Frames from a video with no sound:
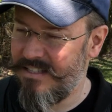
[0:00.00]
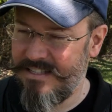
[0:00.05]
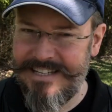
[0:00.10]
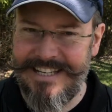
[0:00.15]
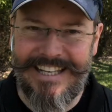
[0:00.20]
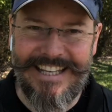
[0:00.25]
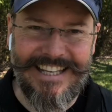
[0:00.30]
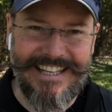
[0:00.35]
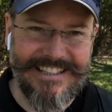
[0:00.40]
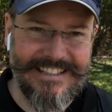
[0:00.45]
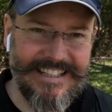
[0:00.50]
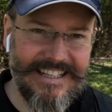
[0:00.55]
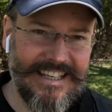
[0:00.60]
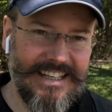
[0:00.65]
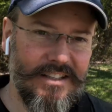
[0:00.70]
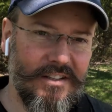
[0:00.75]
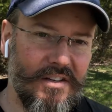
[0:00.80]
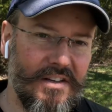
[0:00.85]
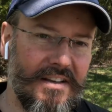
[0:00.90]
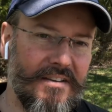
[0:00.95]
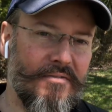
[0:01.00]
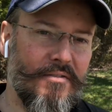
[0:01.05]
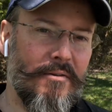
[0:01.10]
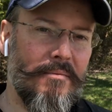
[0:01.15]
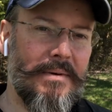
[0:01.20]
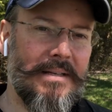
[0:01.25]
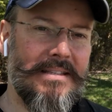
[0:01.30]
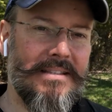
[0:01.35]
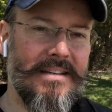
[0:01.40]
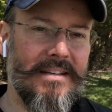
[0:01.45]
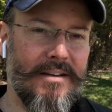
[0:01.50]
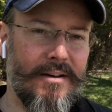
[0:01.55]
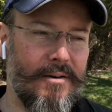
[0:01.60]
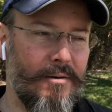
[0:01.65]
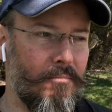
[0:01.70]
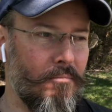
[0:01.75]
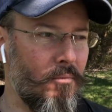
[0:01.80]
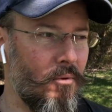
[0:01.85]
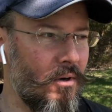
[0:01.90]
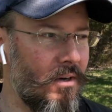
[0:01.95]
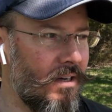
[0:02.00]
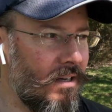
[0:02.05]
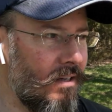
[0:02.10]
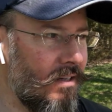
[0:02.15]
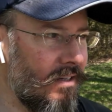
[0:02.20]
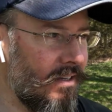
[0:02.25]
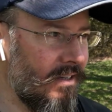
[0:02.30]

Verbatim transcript: illettrés de l'informatique comme moi,